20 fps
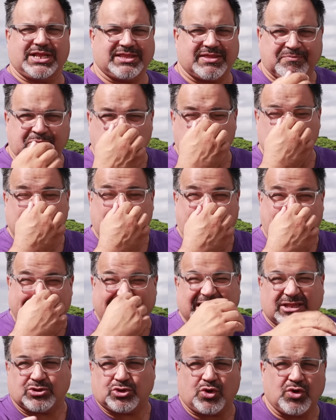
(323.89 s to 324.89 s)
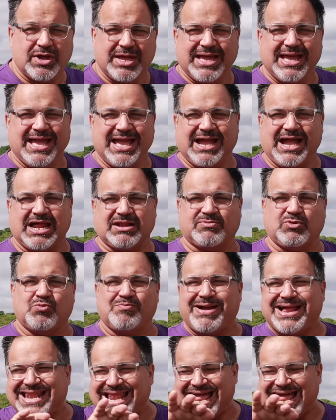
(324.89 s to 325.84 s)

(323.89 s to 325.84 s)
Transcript: O sea, el tipo es un experto en armas, un